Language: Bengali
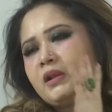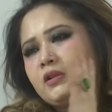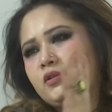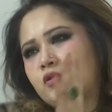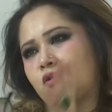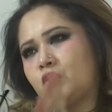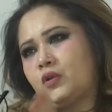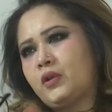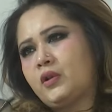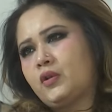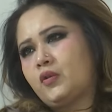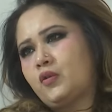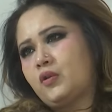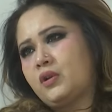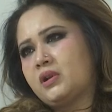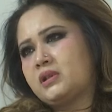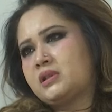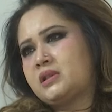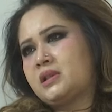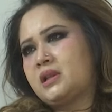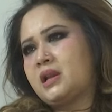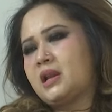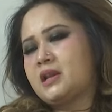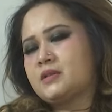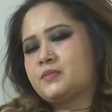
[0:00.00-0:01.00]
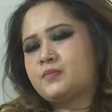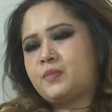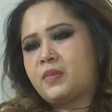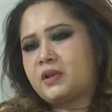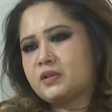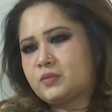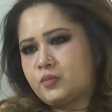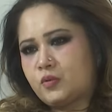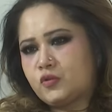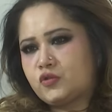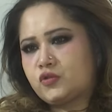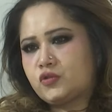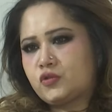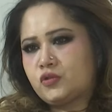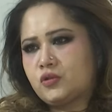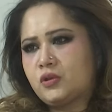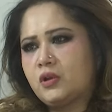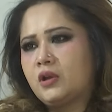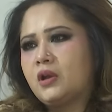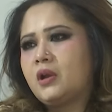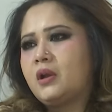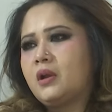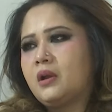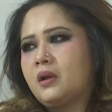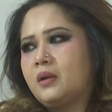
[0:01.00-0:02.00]
বাধ্য হয়ে করেছি লাস্ট পাঁচ বছর
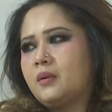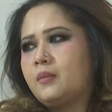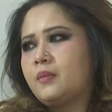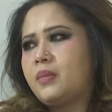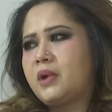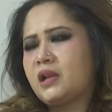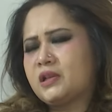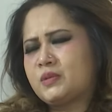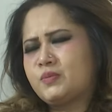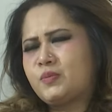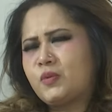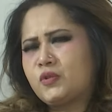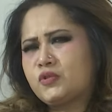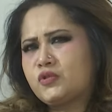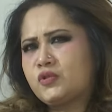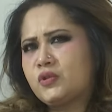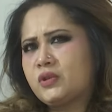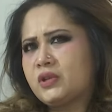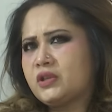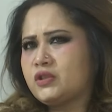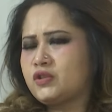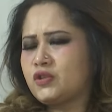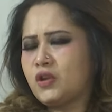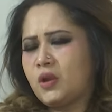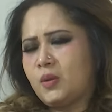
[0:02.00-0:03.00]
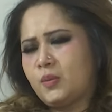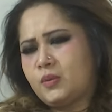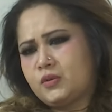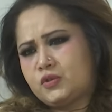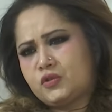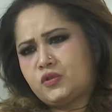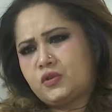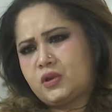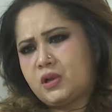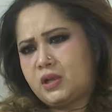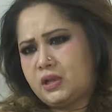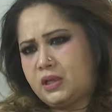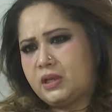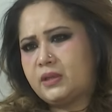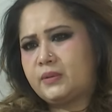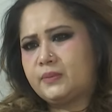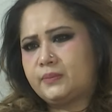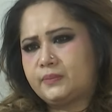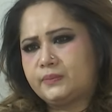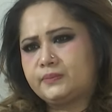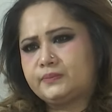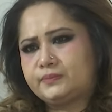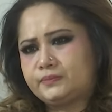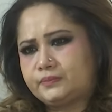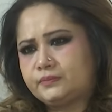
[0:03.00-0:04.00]
পাঁচ বছর কি ছয় বছর আগে
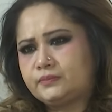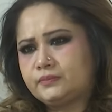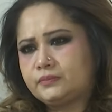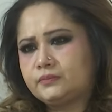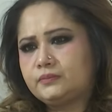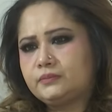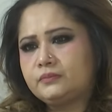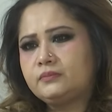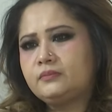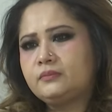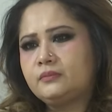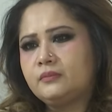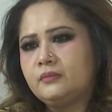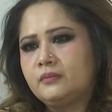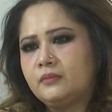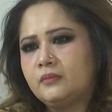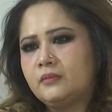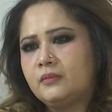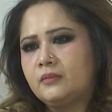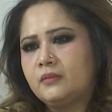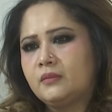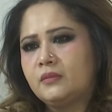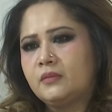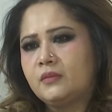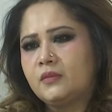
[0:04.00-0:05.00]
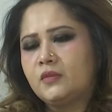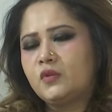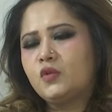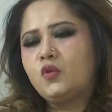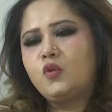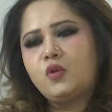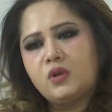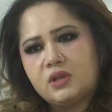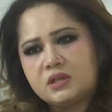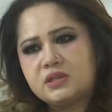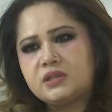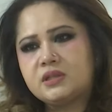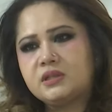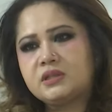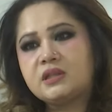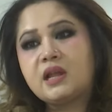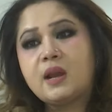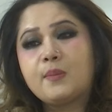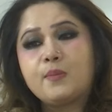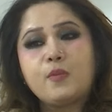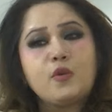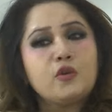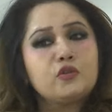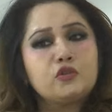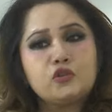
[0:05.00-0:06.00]
আচ্ছা। করেছি
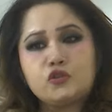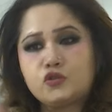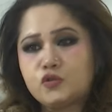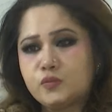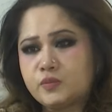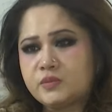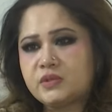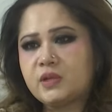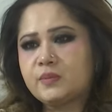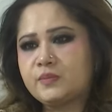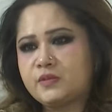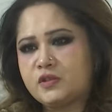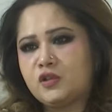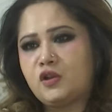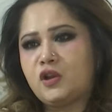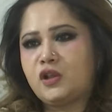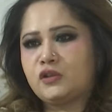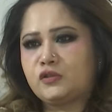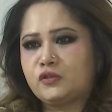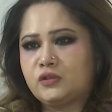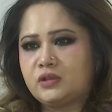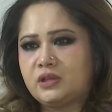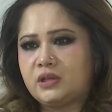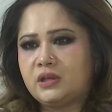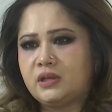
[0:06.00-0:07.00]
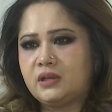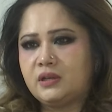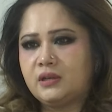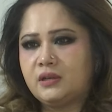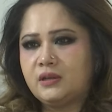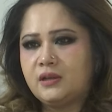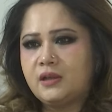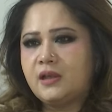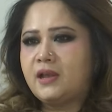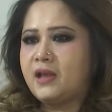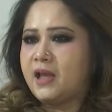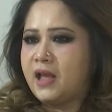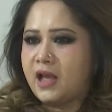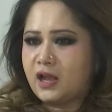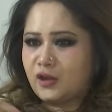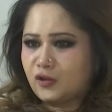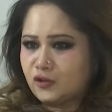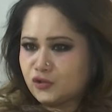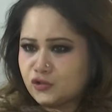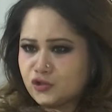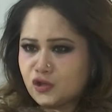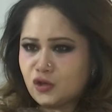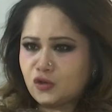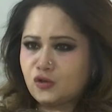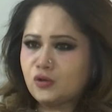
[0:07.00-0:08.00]
তারপর তো চুপচাপ ছিল এতদিন
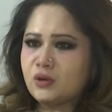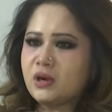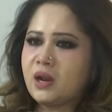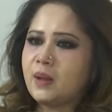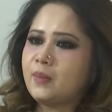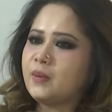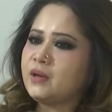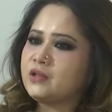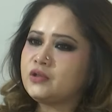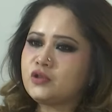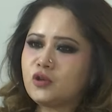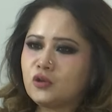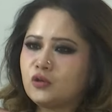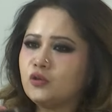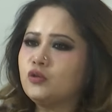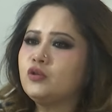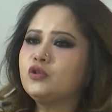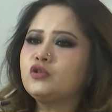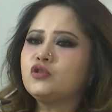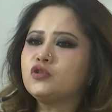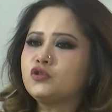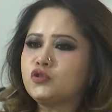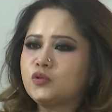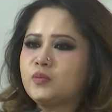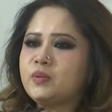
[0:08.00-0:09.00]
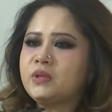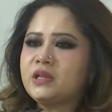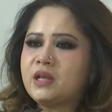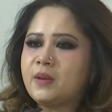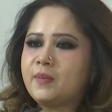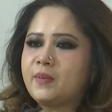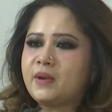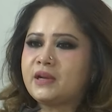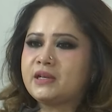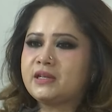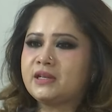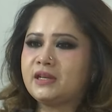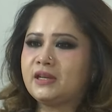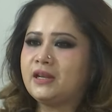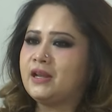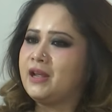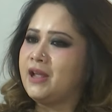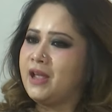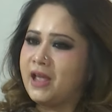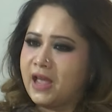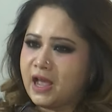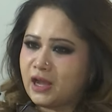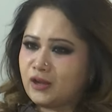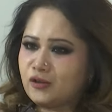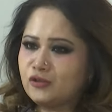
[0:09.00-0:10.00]
এখন যখন আবার যখন উনি তো সুবিধা পার্টি
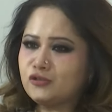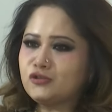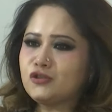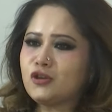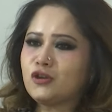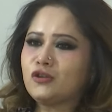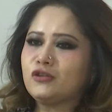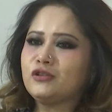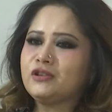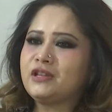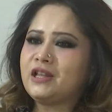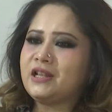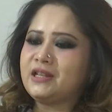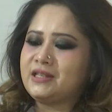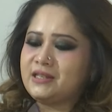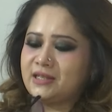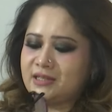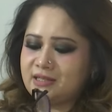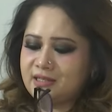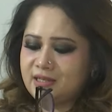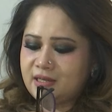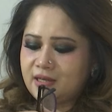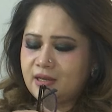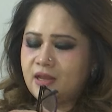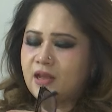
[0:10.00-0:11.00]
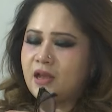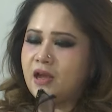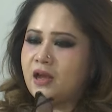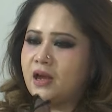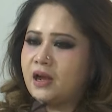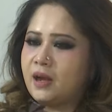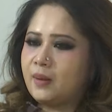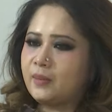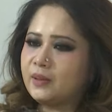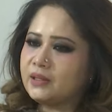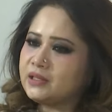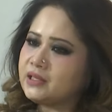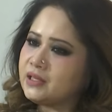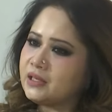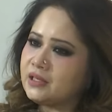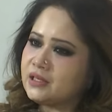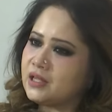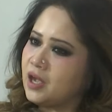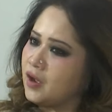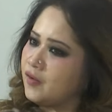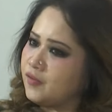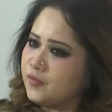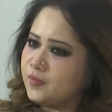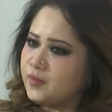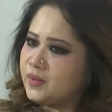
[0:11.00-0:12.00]
এখন যখন দেখছে যে আমাদের
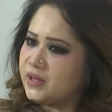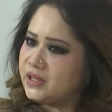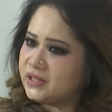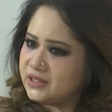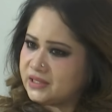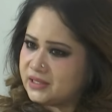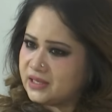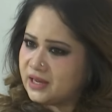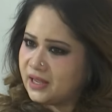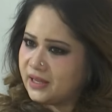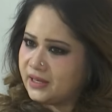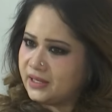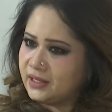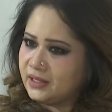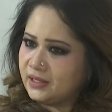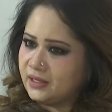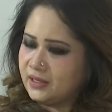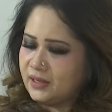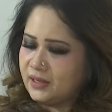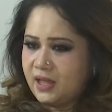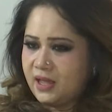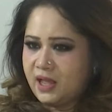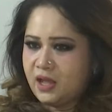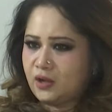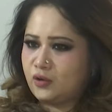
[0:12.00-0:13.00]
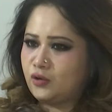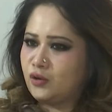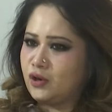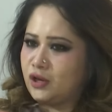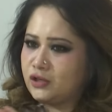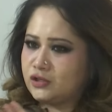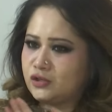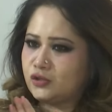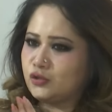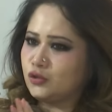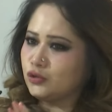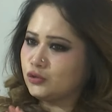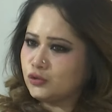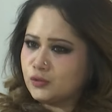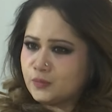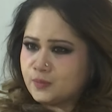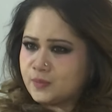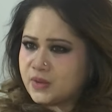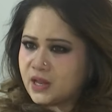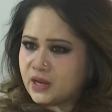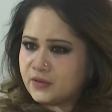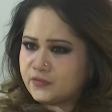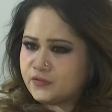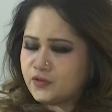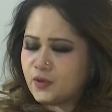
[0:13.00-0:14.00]
গভর্নমেন্ট নাই এখন একটা নতুন
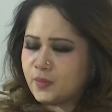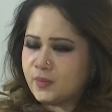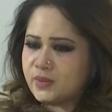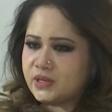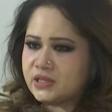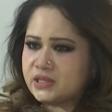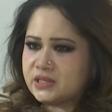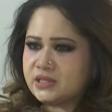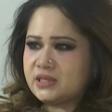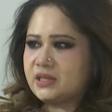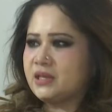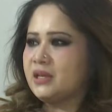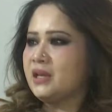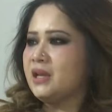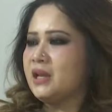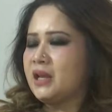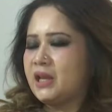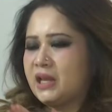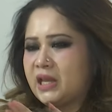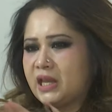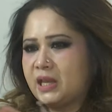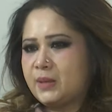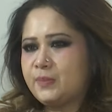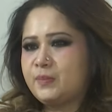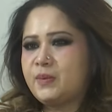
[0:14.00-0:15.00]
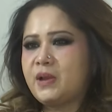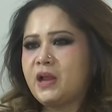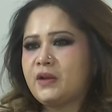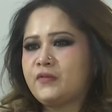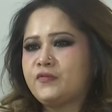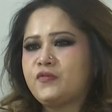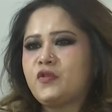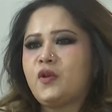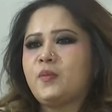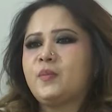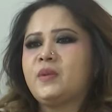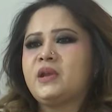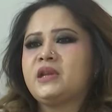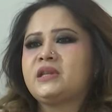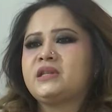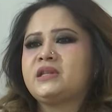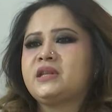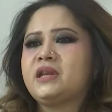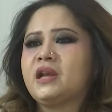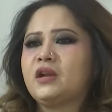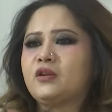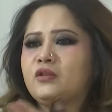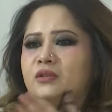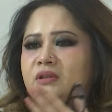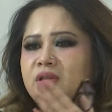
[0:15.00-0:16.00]
প্ল্যাটফর্ম এসছে এই প্ল্যাটফর্মে
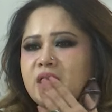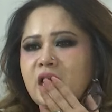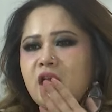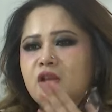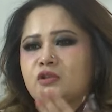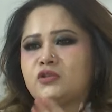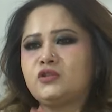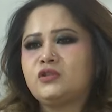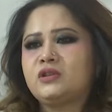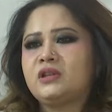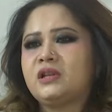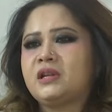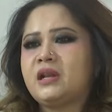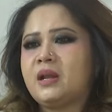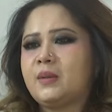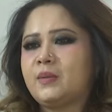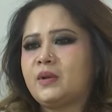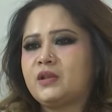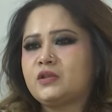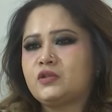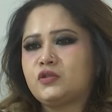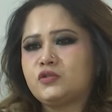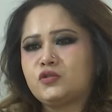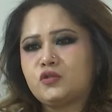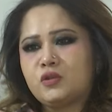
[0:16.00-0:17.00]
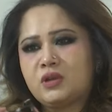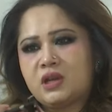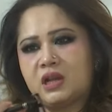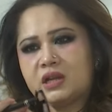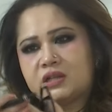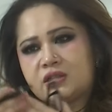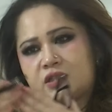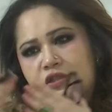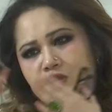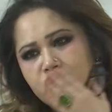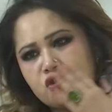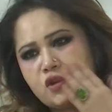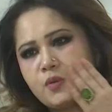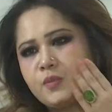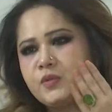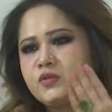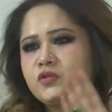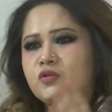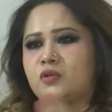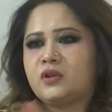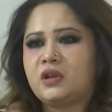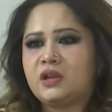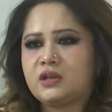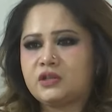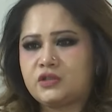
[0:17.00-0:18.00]
এসে এখন তাহাজুদের নামাজও চলে আসছে সবই
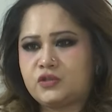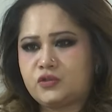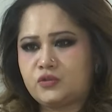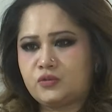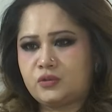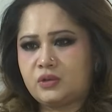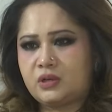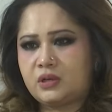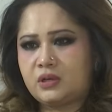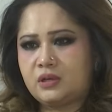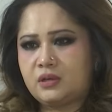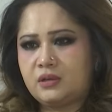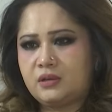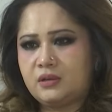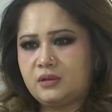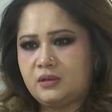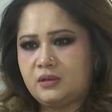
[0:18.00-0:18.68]
চলে আসছে ওনার